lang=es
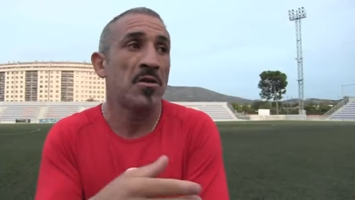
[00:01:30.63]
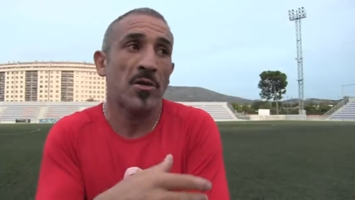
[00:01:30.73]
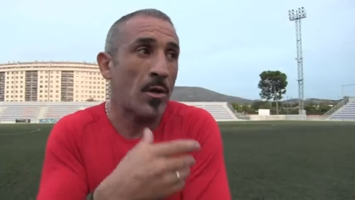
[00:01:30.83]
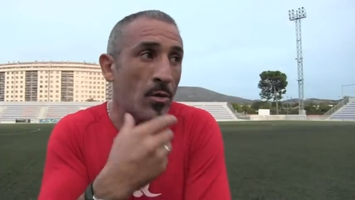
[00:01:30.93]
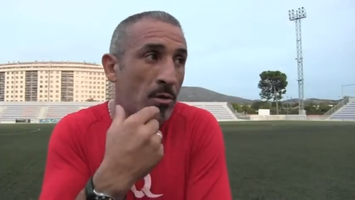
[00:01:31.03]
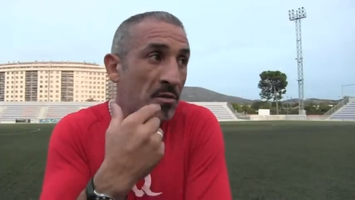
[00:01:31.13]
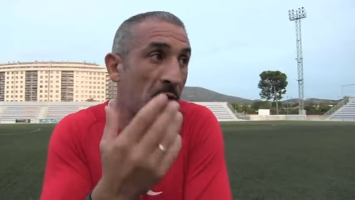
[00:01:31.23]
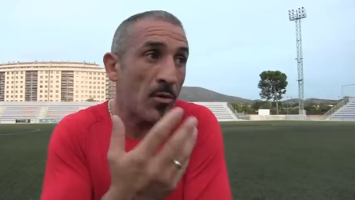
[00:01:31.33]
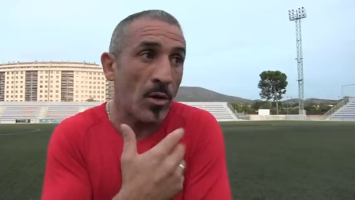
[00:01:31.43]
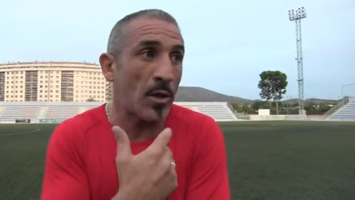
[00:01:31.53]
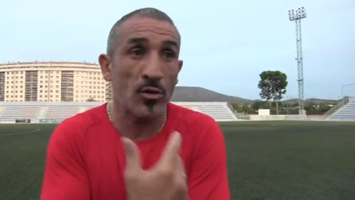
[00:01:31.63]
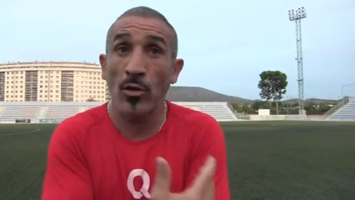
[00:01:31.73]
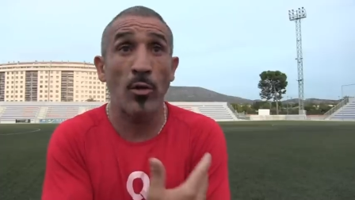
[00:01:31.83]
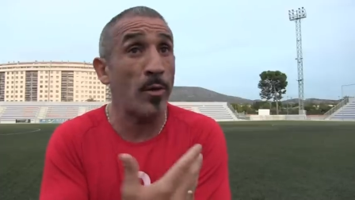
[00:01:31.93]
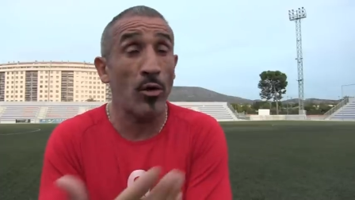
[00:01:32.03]
O sea, yo entiendo que
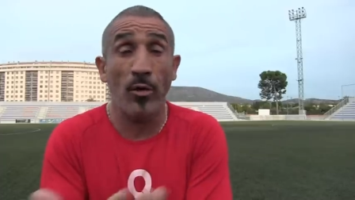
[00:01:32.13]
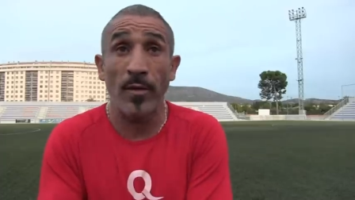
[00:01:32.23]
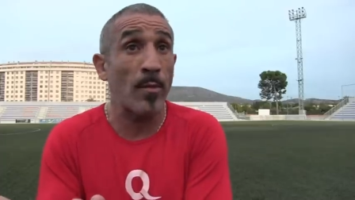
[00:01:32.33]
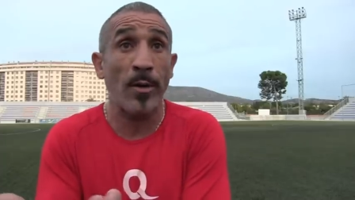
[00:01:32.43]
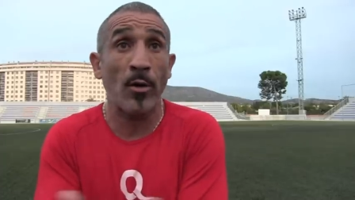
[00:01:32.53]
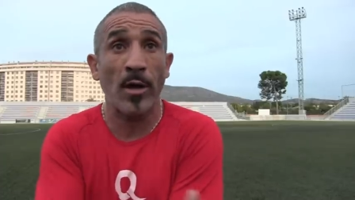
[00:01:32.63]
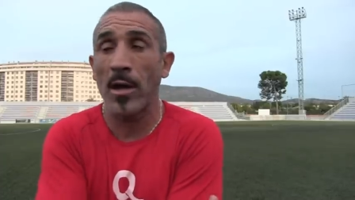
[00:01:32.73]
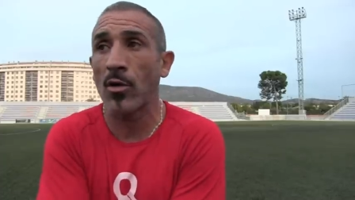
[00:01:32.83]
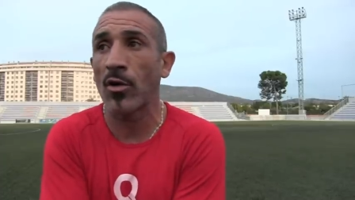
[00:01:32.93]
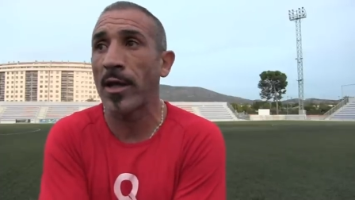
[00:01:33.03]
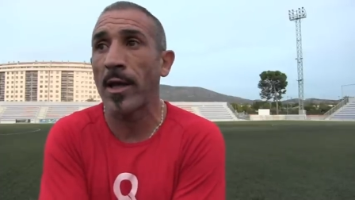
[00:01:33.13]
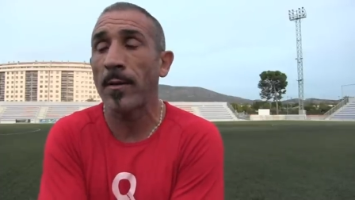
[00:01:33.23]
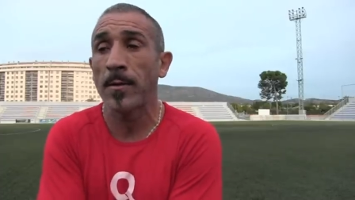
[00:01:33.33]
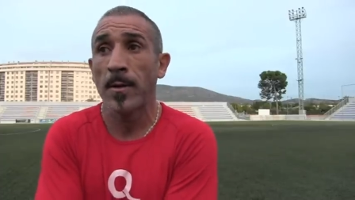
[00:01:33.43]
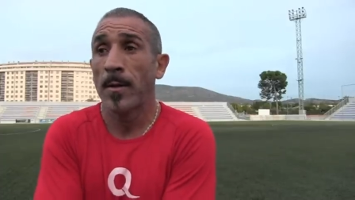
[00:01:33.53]
nosotros el domingo no fuimos mejores que el
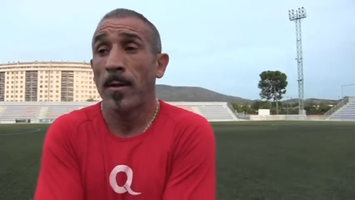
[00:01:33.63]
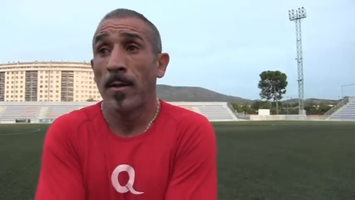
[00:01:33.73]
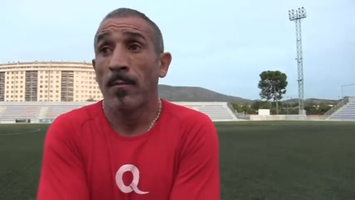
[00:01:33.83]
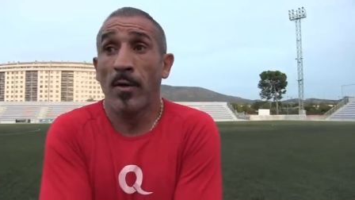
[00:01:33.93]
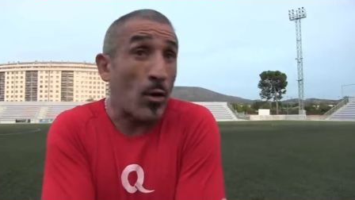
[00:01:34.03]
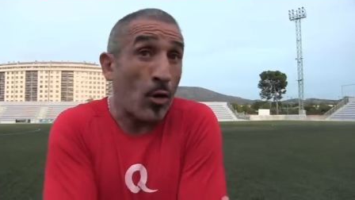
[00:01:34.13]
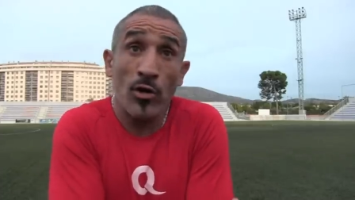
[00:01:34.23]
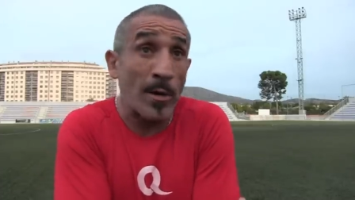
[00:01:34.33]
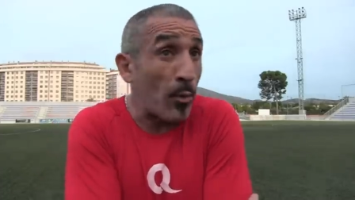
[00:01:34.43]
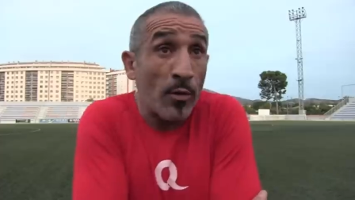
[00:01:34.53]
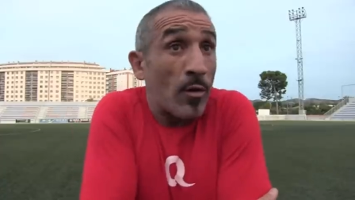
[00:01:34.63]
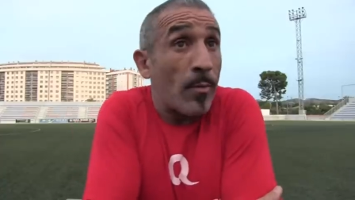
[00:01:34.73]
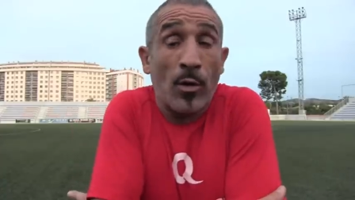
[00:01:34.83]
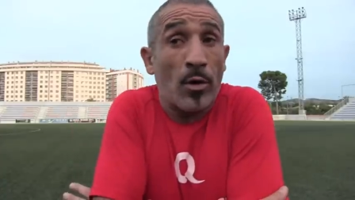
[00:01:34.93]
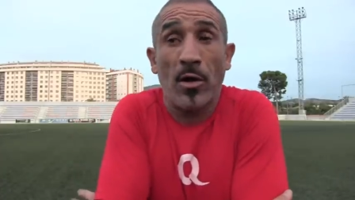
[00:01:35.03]
Cornellá, creo que ellos tampoco
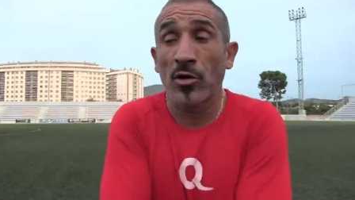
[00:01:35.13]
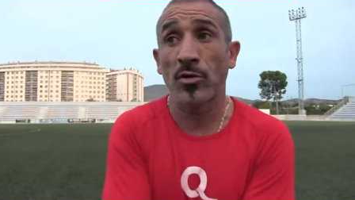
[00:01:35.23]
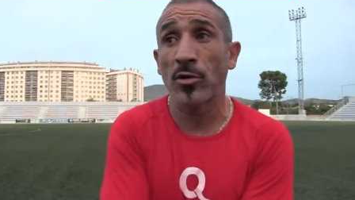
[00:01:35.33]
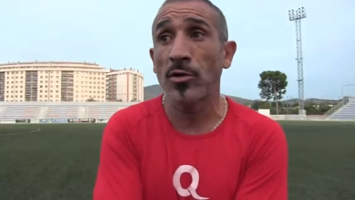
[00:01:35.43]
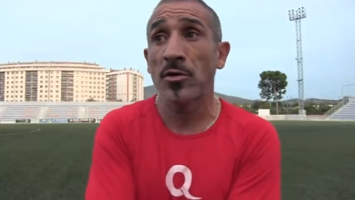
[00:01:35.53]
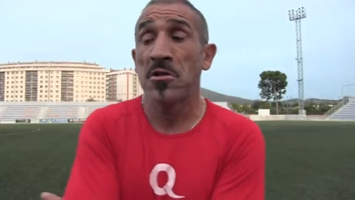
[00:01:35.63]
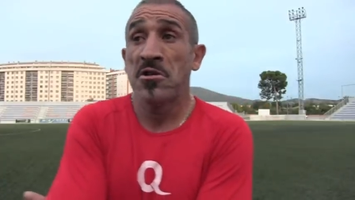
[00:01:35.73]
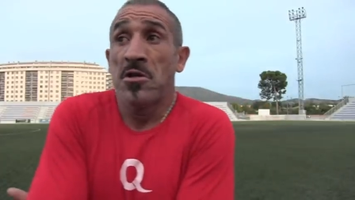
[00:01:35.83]
fueron mejores que nosotros.